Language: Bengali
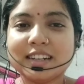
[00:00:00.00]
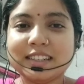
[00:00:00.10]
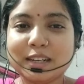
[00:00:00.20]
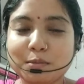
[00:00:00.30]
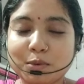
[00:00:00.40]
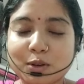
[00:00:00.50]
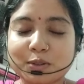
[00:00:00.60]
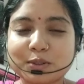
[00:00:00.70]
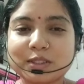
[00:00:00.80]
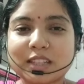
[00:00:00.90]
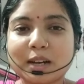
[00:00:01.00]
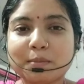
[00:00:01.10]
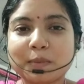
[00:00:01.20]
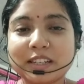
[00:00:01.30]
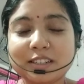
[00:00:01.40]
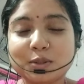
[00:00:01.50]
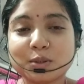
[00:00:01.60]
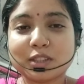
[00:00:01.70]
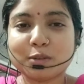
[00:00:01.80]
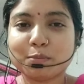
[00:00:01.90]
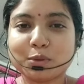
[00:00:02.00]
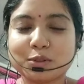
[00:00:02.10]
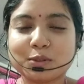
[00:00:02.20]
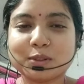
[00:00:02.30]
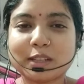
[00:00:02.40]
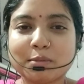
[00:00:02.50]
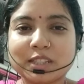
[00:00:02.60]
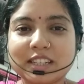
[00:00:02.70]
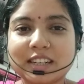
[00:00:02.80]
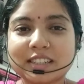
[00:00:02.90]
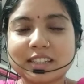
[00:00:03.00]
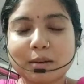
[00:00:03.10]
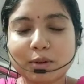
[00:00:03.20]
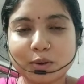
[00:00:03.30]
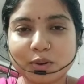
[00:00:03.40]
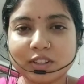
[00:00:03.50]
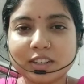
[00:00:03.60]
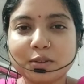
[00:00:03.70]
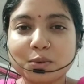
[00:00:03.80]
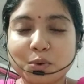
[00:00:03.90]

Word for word: ডেলি ব্লগ করতাম এডিট করতাম পোস্ট করতাম সেই কাজটা আবার কন্টিনিউ